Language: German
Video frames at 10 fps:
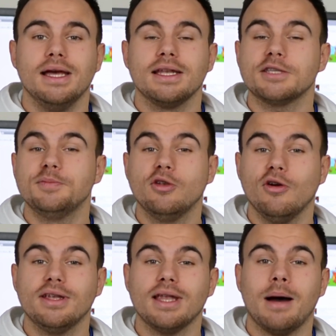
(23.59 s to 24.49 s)
Das
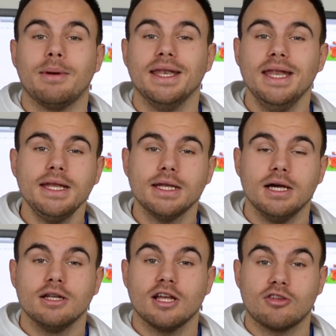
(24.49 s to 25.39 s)
bedeutet aber nicht,
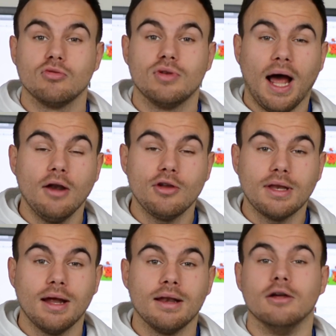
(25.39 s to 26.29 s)
dass du
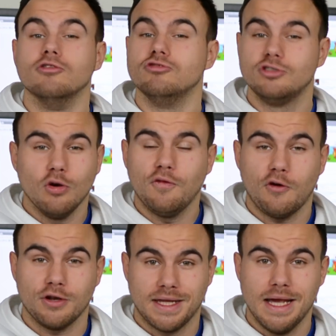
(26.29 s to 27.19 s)
dadurch dann
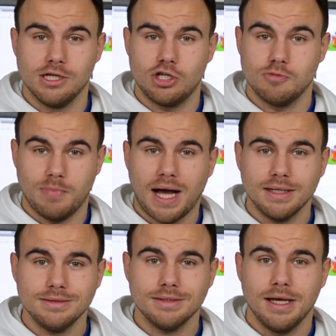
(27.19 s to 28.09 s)
sofort Geld
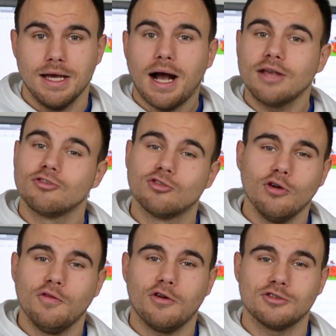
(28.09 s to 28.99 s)
sparst, also
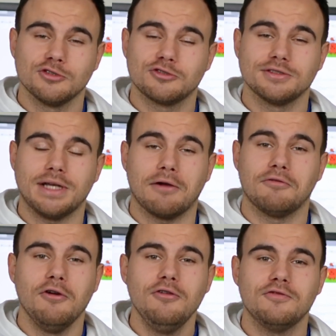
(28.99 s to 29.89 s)
sofort sozusagen
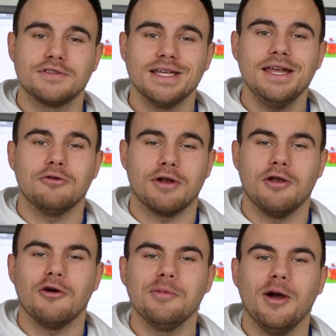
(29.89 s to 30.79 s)
5, 10 oder
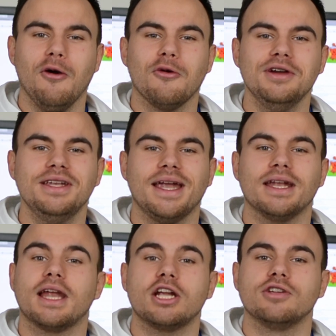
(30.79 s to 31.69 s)
noch mehr Euro in
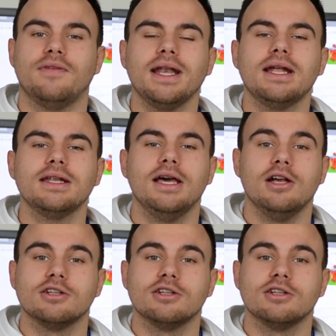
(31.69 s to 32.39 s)
deine Tasche wandern,